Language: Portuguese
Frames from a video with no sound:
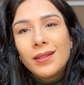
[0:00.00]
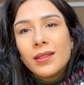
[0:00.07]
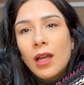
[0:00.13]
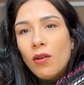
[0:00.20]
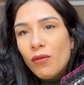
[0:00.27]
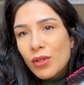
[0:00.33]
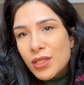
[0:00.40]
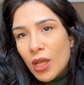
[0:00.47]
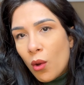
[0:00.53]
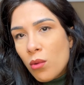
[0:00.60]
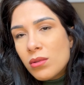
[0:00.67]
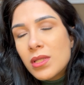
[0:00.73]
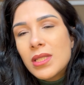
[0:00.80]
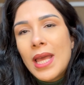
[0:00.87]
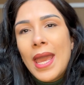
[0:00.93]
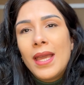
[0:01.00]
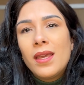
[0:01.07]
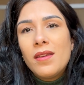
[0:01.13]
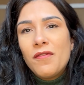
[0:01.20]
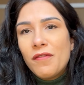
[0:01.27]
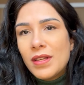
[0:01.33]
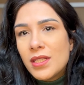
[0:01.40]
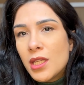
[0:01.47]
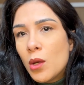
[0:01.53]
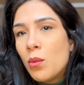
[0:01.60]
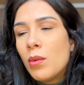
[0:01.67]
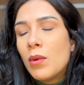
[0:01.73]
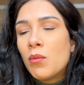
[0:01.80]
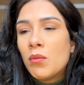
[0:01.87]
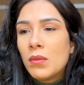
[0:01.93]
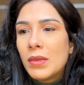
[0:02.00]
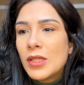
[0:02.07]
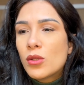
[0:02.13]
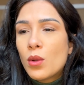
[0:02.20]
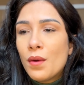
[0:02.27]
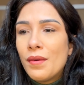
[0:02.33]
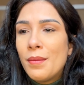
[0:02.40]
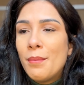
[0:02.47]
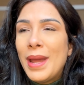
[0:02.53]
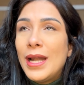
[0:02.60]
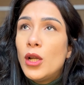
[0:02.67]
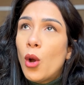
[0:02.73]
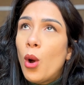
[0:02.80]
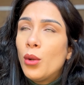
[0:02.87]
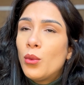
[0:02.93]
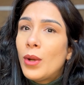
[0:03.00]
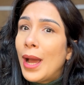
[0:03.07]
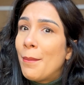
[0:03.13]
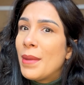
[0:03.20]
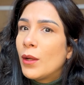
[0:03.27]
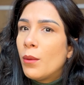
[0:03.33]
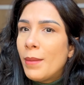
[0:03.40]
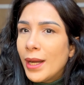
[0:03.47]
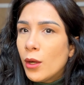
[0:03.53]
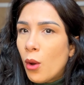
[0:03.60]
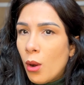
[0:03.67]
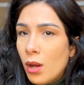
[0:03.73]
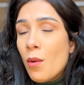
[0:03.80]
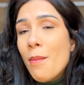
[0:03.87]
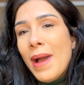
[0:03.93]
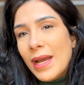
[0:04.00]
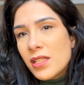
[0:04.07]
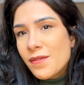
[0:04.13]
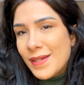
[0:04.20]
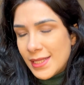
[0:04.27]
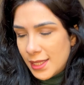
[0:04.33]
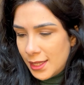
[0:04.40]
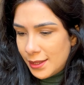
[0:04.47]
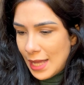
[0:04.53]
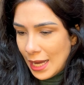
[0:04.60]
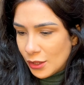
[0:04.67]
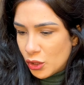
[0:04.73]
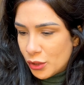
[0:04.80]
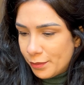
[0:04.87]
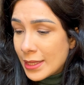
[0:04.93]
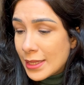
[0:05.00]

Então você consegue fazer um, uma escova melhor num cabelo menor com mais facilidade.